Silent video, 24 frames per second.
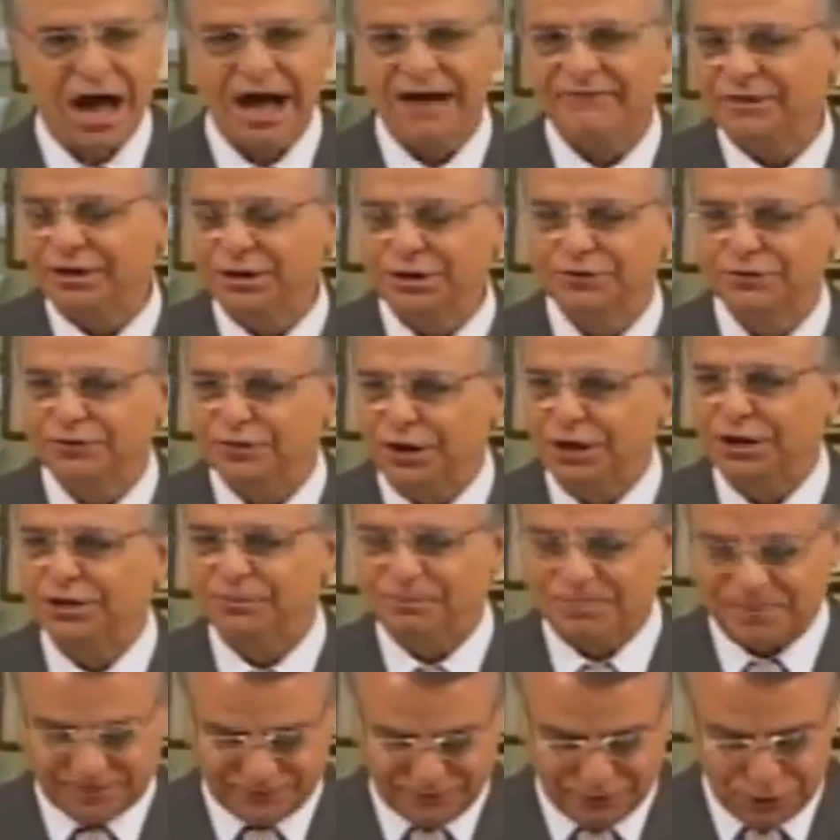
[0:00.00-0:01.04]
jovem de
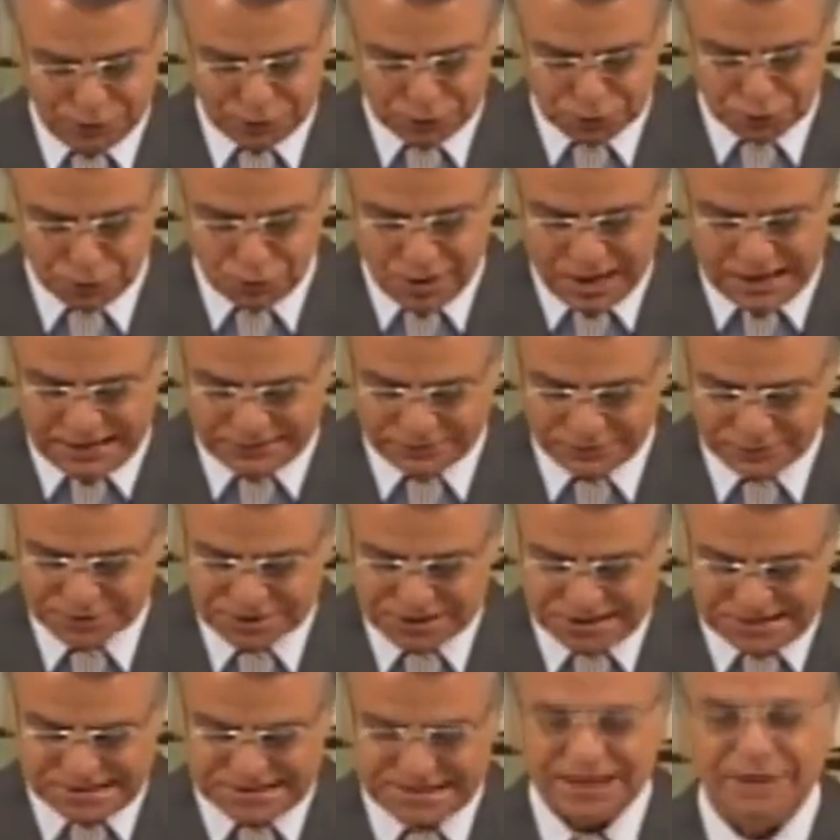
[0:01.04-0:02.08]
20 para 21
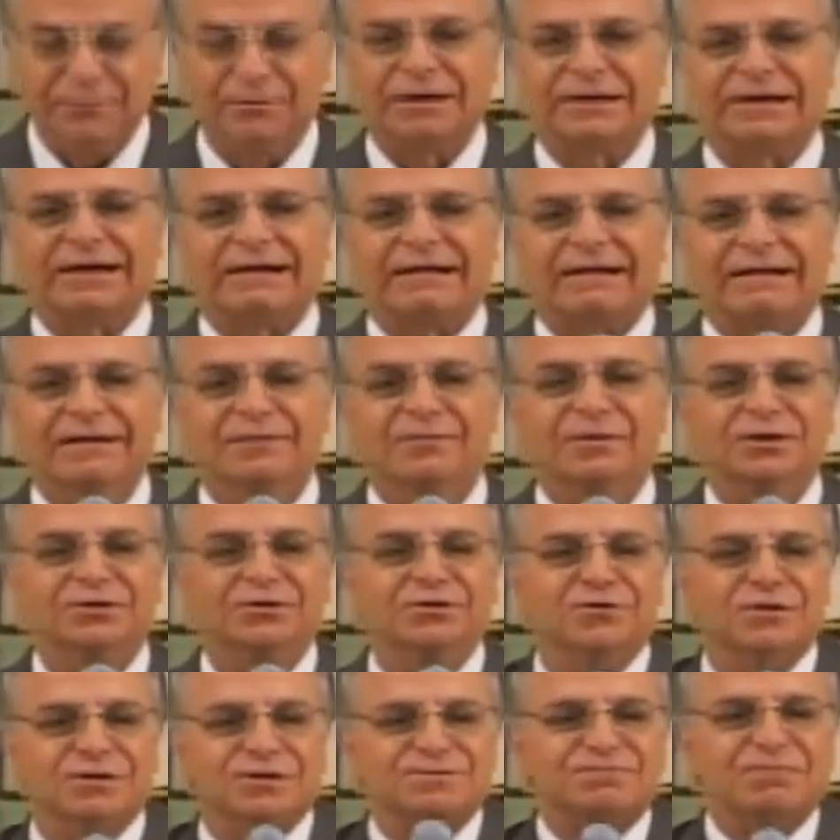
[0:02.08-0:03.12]
anos, em cima da
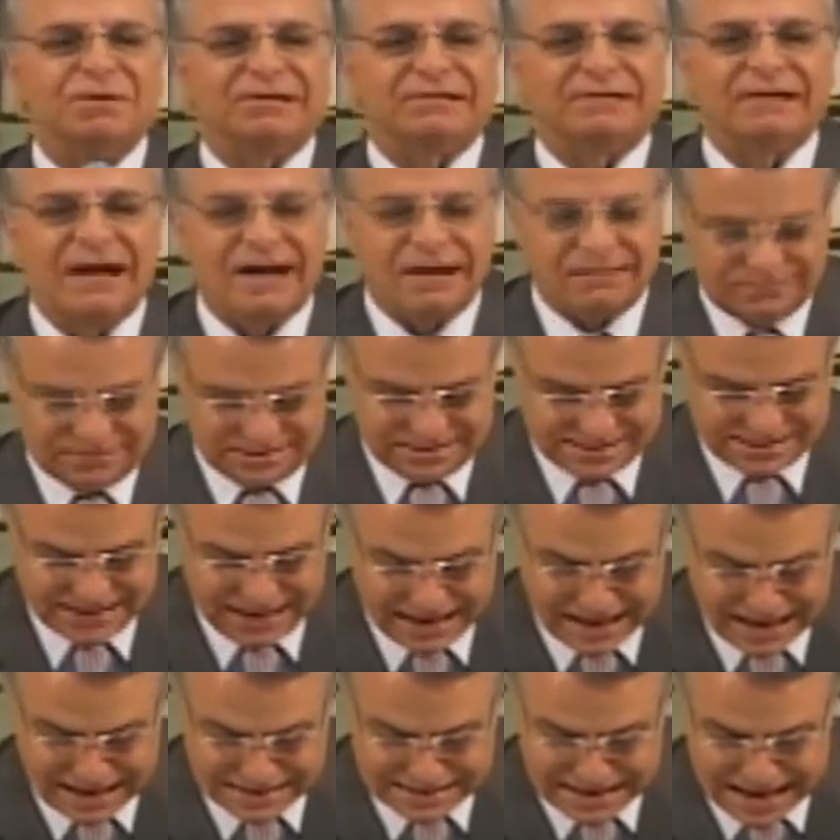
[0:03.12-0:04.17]
cama de um hospital,
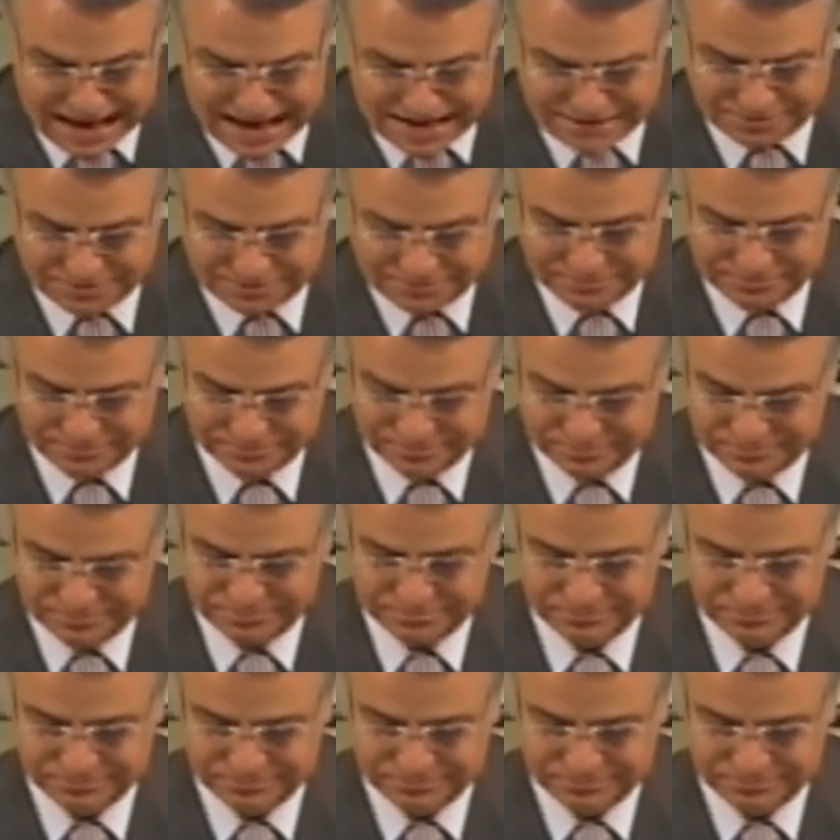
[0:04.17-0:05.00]
desenganado.